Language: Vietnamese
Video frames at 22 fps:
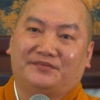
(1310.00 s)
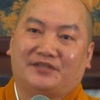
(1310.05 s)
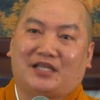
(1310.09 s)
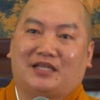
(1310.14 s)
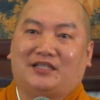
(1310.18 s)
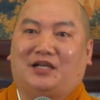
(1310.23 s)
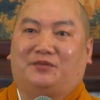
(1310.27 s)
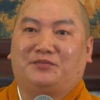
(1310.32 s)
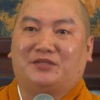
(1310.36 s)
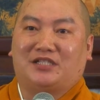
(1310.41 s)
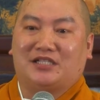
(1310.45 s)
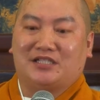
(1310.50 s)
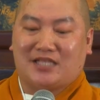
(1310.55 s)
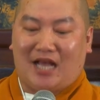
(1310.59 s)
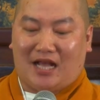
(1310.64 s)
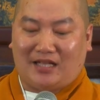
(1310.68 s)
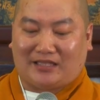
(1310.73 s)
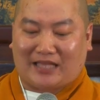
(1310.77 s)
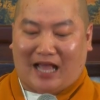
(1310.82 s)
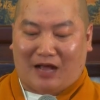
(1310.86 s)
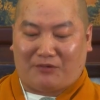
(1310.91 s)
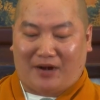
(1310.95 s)
Thì trong sự
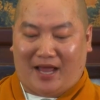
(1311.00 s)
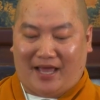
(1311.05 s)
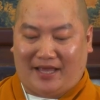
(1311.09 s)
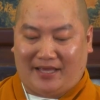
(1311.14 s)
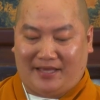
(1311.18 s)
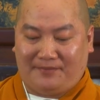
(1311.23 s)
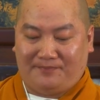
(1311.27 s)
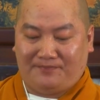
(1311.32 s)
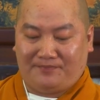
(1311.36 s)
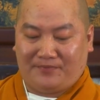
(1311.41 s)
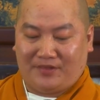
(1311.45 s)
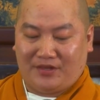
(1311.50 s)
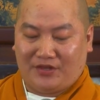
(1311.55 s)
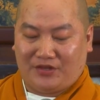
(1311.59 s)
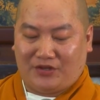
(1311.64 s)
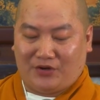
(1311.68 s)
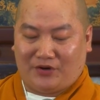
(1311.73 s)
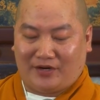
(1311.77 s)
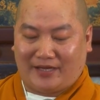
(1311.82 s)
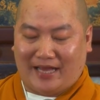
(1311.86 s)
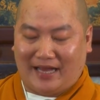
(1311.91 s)
sáng tạo này, cho